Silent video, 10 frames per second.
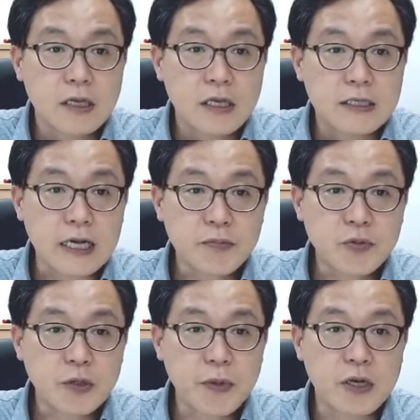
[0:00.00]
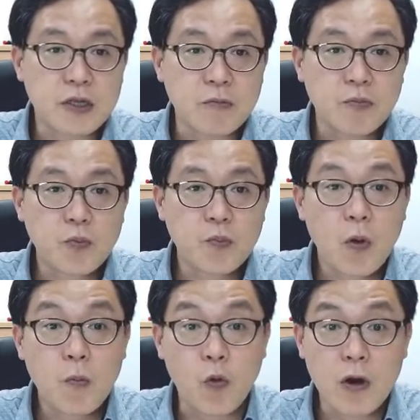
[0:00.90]
작업 증명은 proof
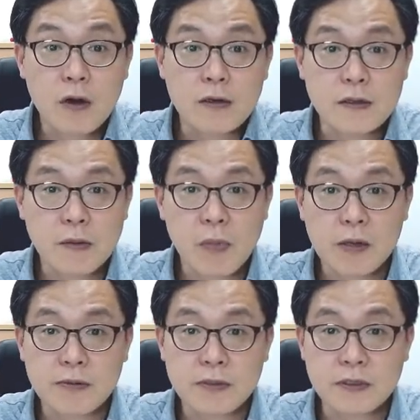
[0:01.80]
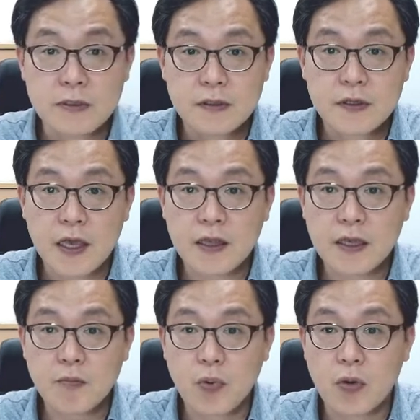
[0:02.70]
of work involves
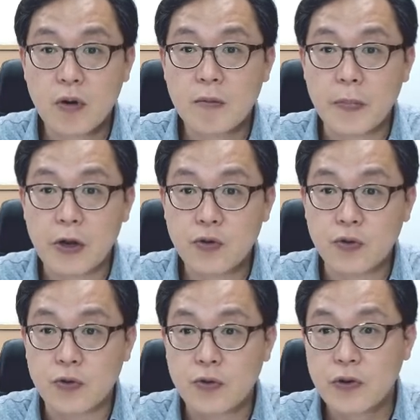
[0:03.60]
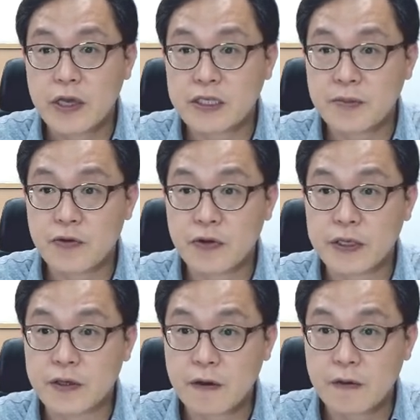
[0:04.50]
scanning for a value 해시
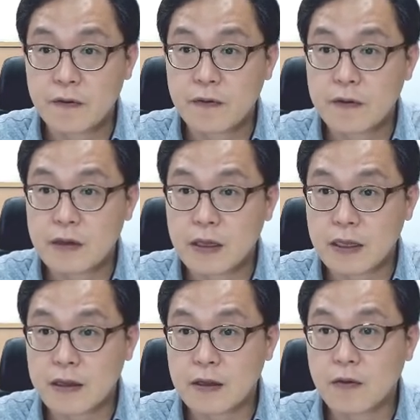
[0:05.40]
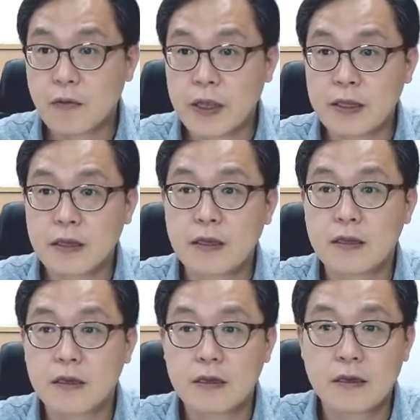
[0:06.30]
밸류겠죠. That when
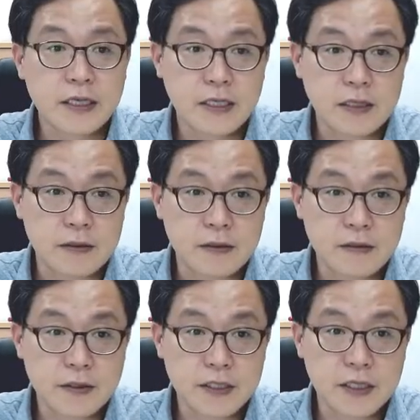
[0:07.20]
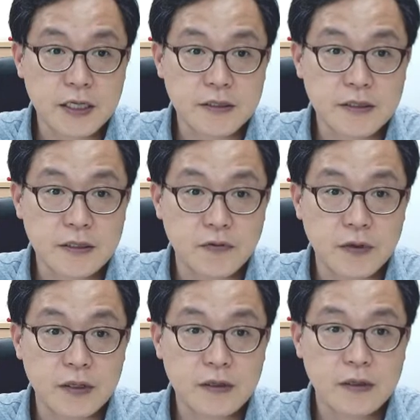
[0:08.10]
hashed such as
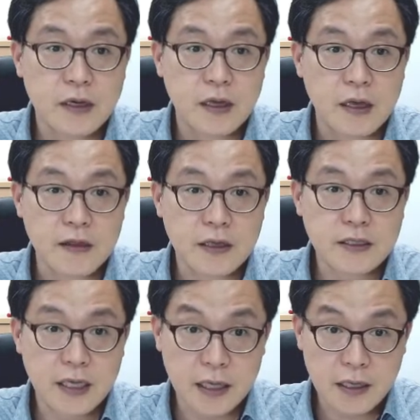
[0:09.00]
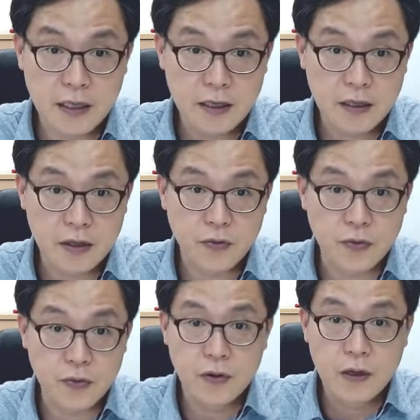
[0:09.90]
with SHA
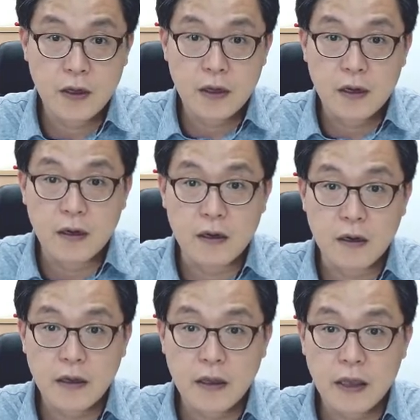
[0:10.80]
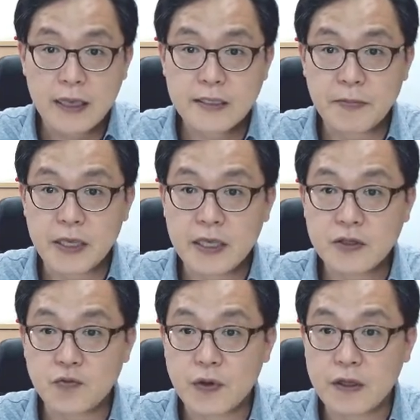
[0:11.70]
256 어, hash
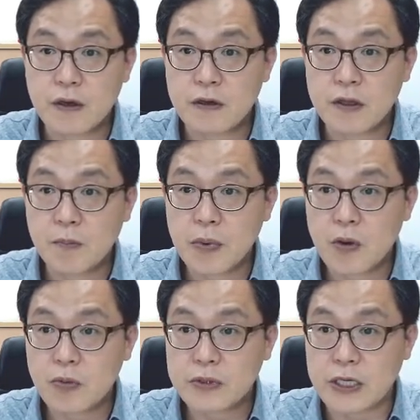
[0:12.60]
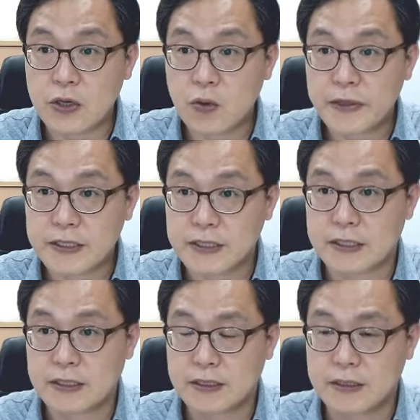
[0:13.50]
begins with a number of zero
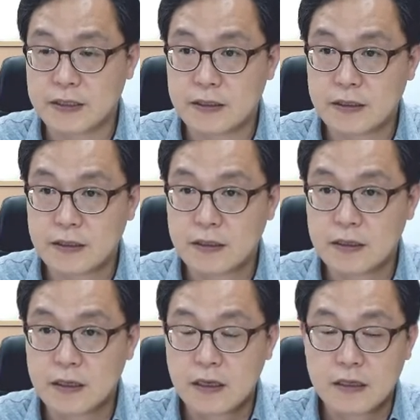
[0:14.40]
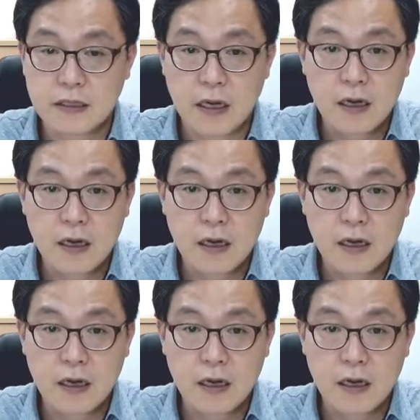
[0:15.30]
bits. 자,